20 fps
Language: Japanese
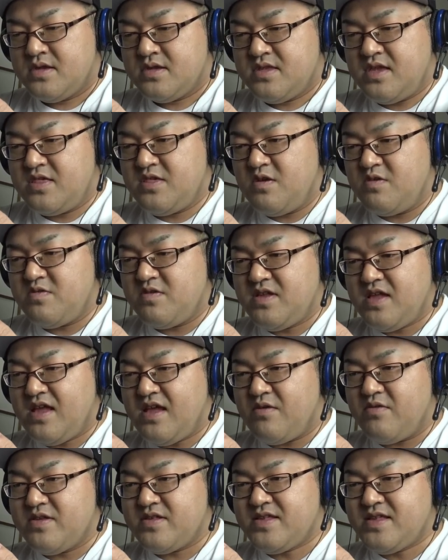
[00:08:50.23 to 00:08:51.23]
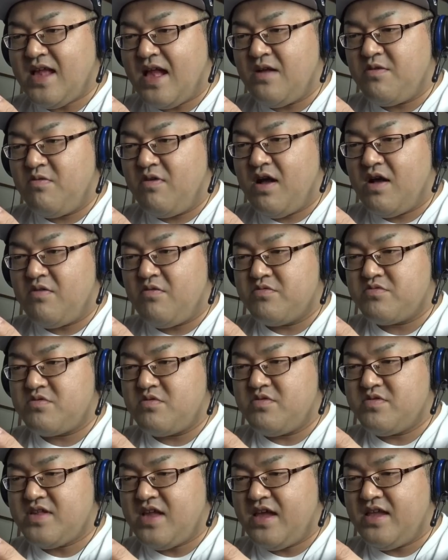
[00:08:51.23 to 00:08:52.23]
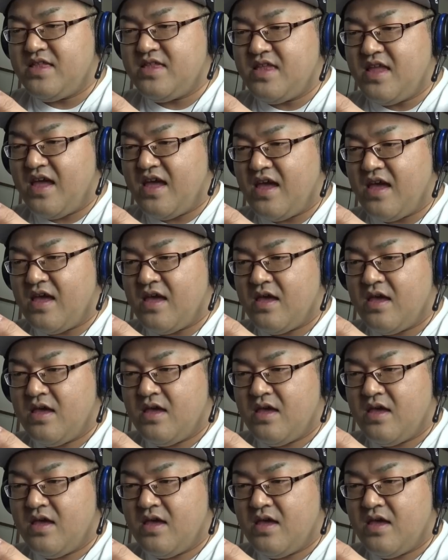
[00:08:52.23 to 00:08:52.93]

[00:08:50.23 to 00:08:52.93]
で、ちょっとね、これ、ザコがほんとうざいんで、